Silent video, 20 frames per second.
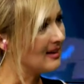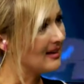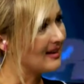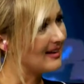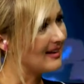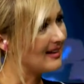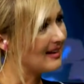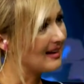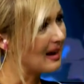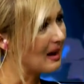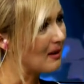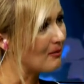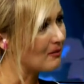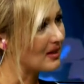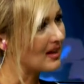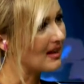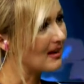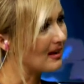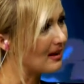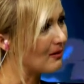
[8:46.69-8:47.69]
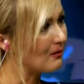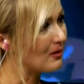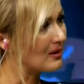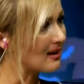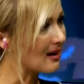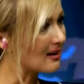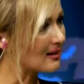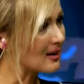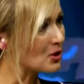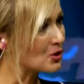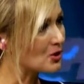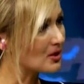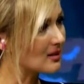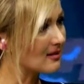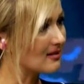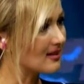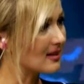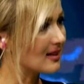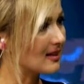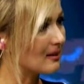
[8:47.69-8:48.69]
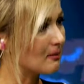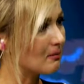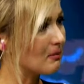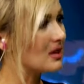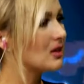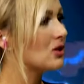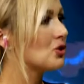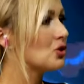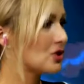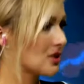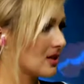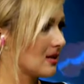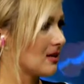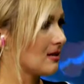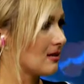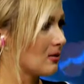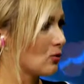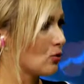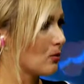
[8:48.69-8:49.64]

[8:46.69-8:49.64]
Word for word: e, hem de vatandaşların e, birinci Hı -hı.